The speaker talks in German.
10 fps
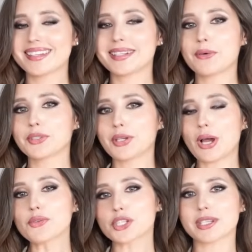denn auf den
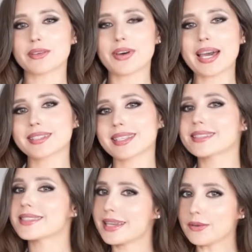Laufstegen waren
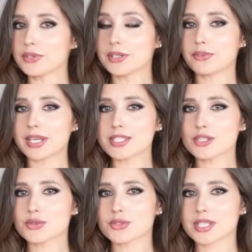sehr viele Flats zu